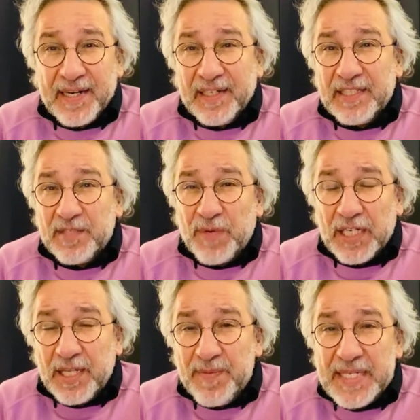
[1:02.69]
Hakları
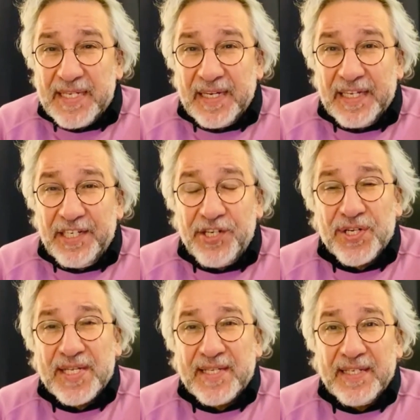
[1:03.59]
Mahkemesi ile
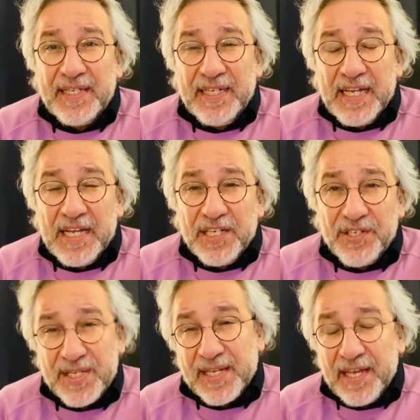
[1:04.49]
ilişkisini
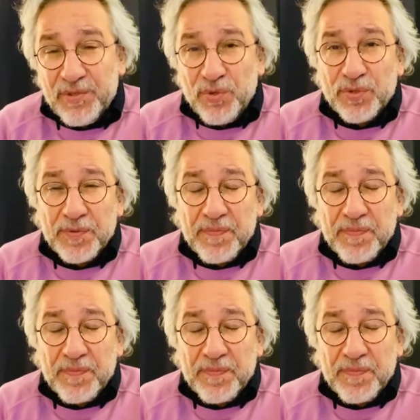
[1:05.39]
riske ediyor.